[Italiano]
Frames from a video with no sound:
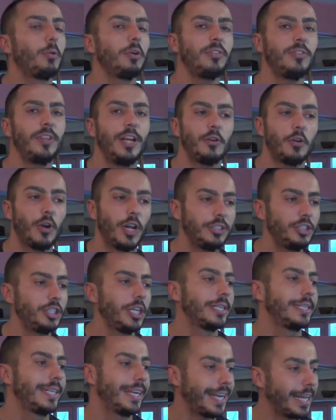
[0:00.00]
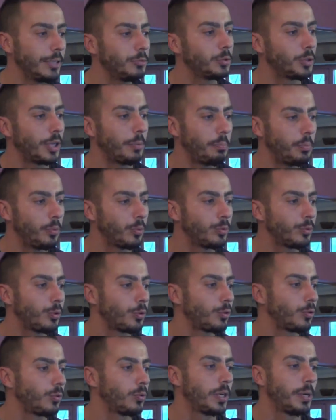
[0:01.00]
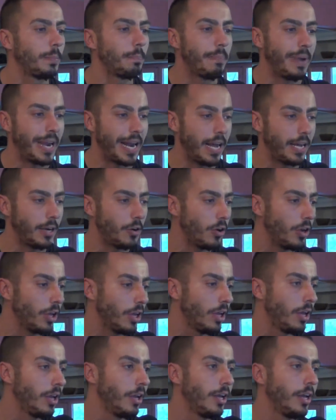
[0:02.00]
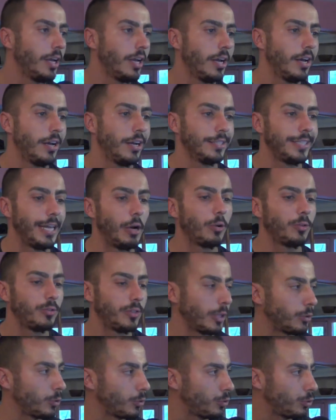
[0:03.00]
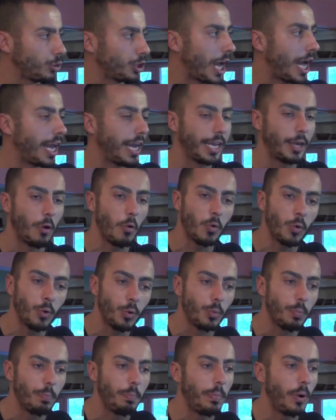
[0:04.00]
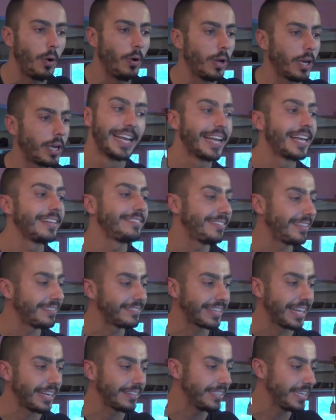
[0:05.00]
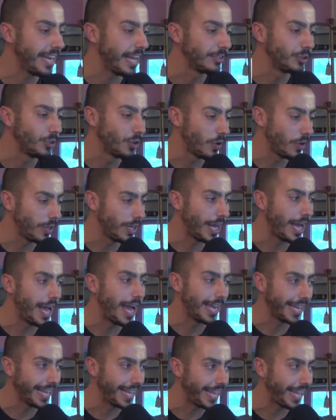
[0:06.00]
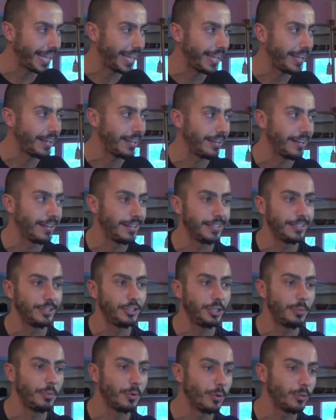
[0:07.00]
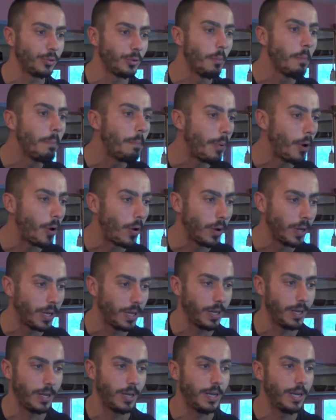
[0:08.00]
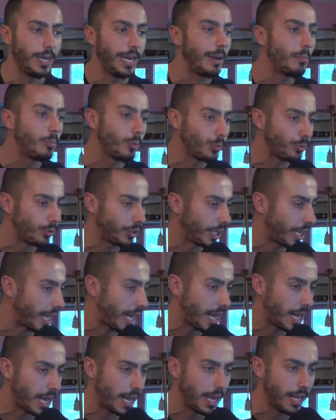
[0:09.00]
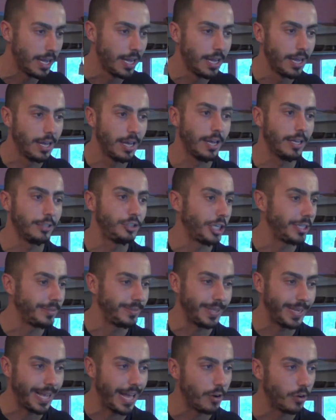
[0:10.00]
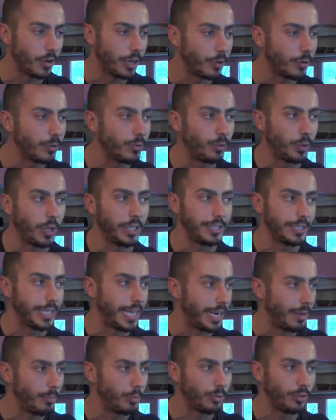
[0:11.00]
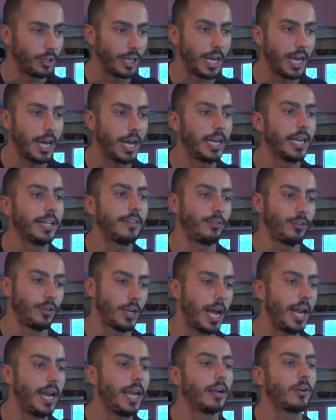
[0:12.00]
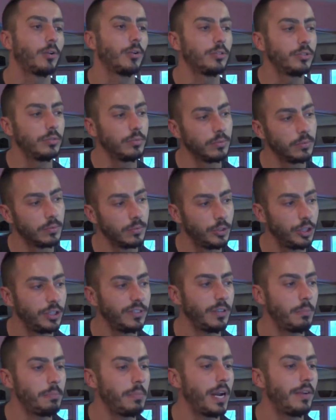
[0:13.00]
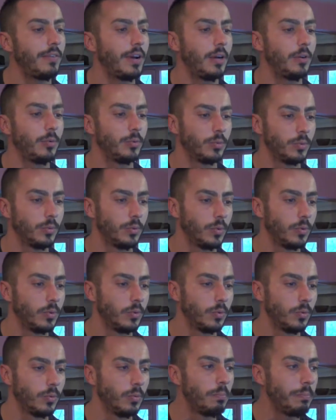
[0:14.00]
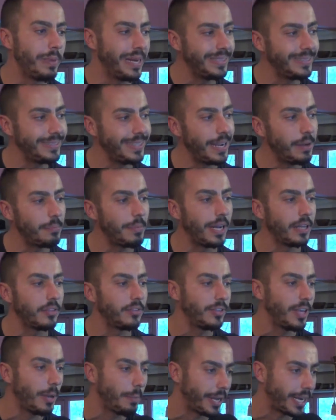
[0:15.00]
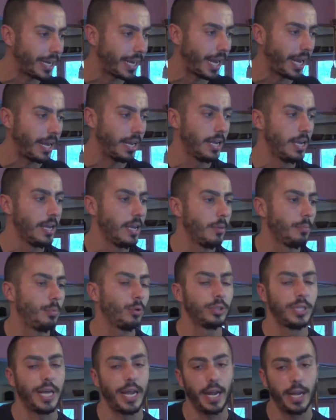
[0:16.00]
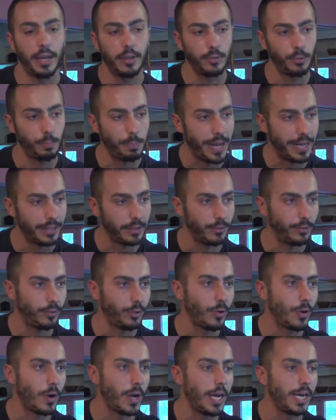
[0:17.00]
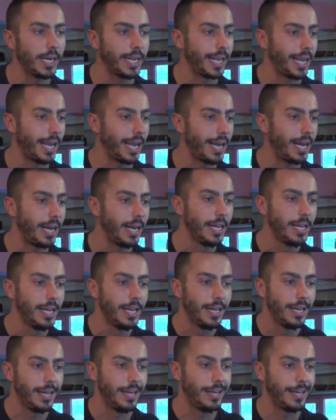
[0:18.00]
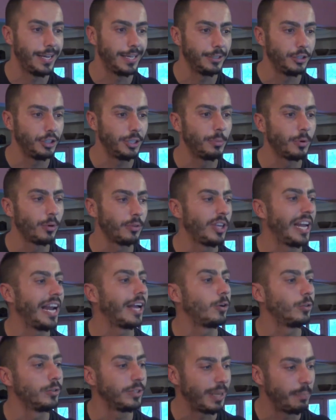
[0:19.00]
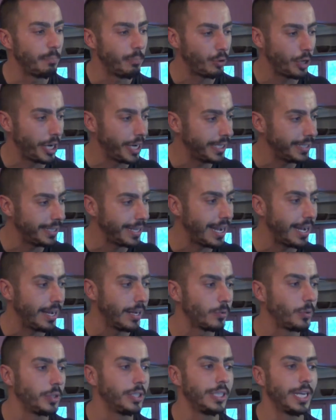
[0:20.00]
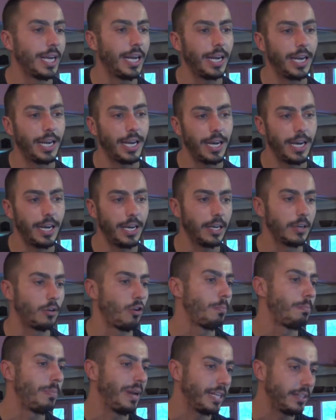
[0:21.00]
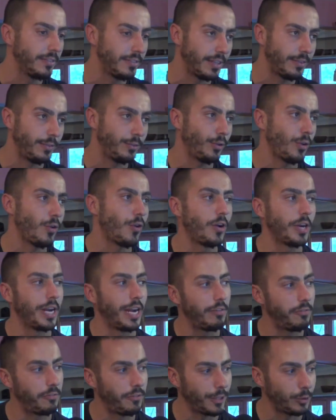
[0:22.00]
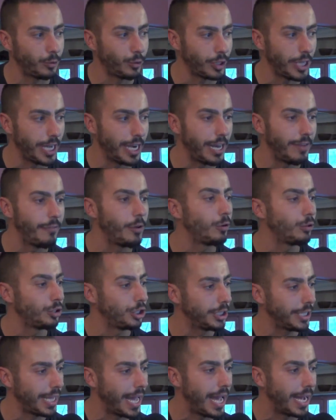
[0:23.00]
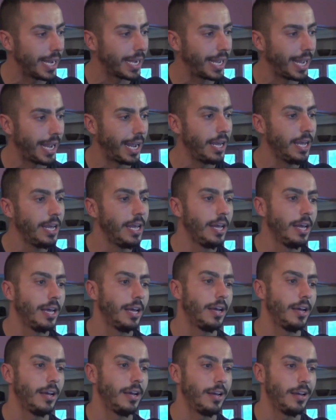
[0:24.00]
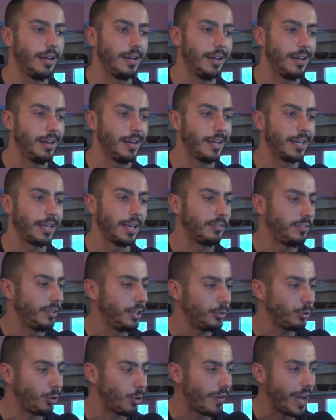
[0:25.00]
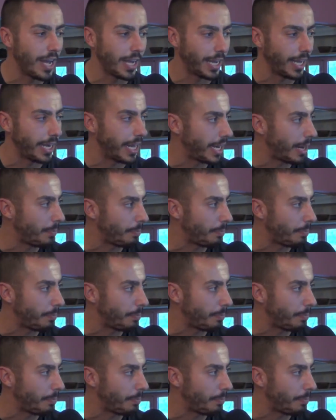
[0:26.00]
Quest'anno la scelta è caduta appunto su un brano eh, dello Stato sociale che è un gruppo che sta scardinando anche eh, diciamo così, un po' eh, la musica, eh, certi canoni consueti della musica nazionale. Ecco, mh, mm, ci sembrava un, un bel tema sia perché può dare spazio anche a, eh, diciamo così, alla contemporaneità, quindi alla globalizzazione, al fatto della velocità anche, eh, che si ritrova anche nei